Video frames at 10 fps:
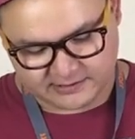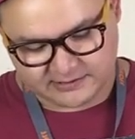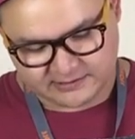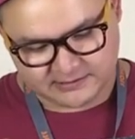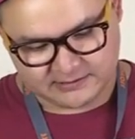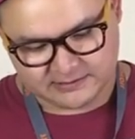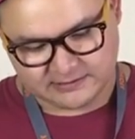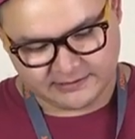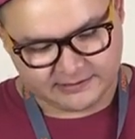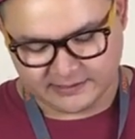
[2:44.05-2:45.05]

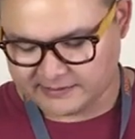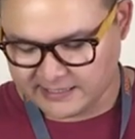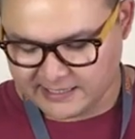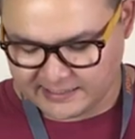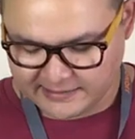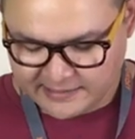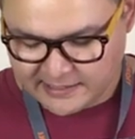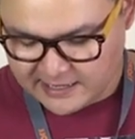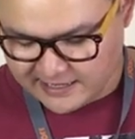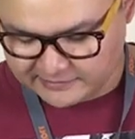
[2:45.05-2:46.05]
а, и так далее.
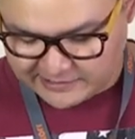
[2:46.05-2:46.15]
А,